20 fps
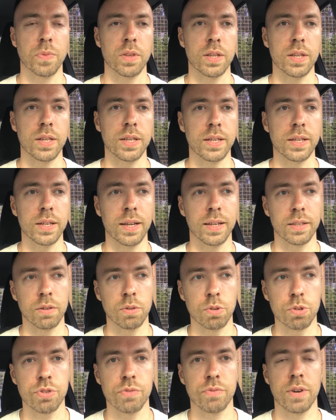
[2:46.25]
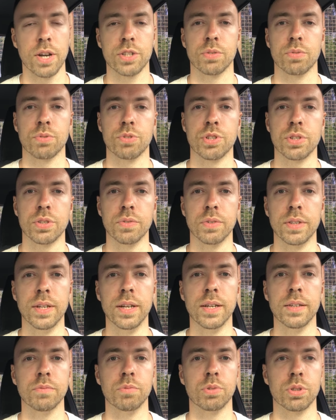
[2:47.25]
и это очень важно учитывать,
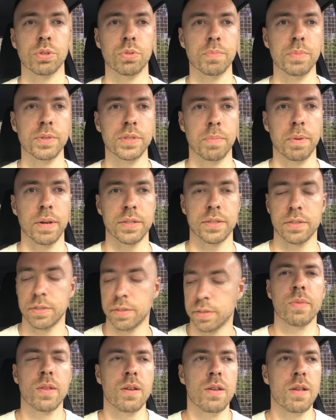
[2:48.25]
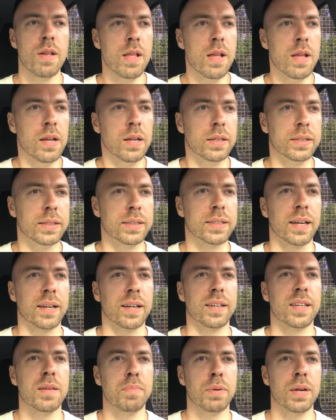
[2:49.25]
да, вот эту безопасность. Итак,
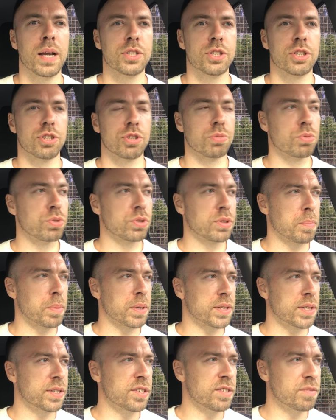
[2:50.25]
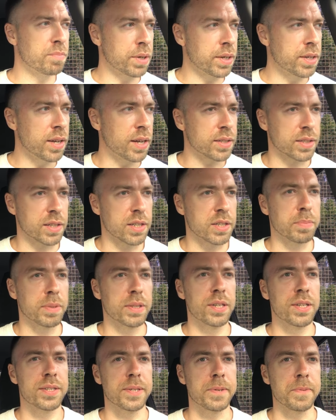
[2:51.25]
какие пляжи же нужно посетить в Бердянске?
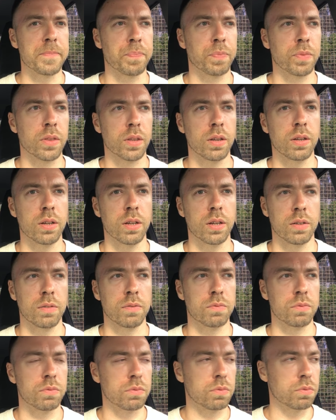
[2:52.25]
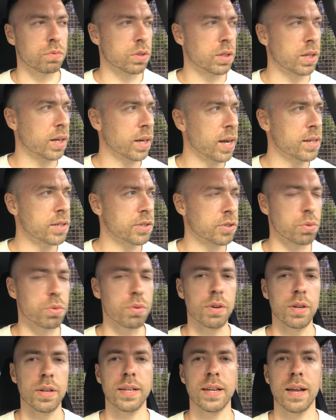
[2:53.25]
Смотрите, э, какая
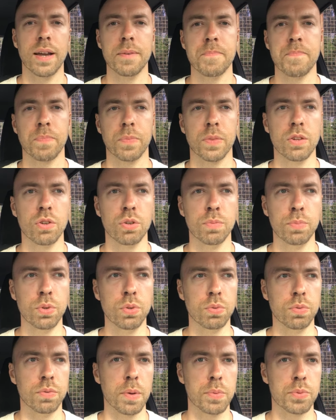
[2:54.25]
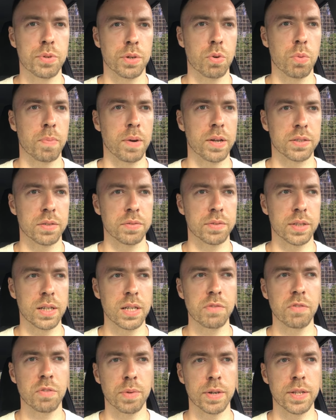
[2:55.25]
история. Я не люблю вообще купаться в
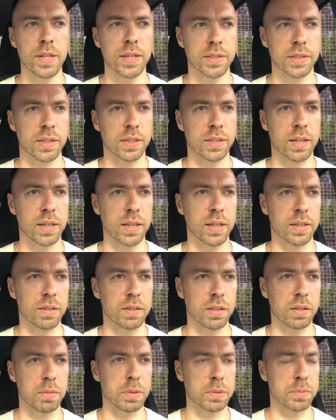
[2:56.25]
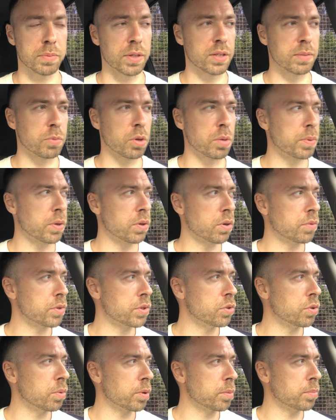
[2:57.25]
заливе Бердянске, так как, э, посмотрите мое первое
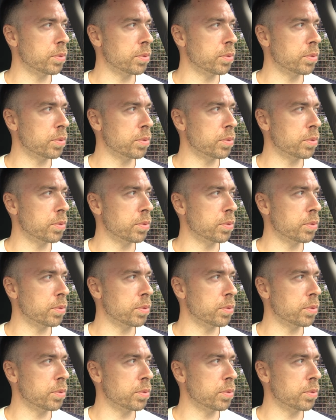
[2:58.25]
видео про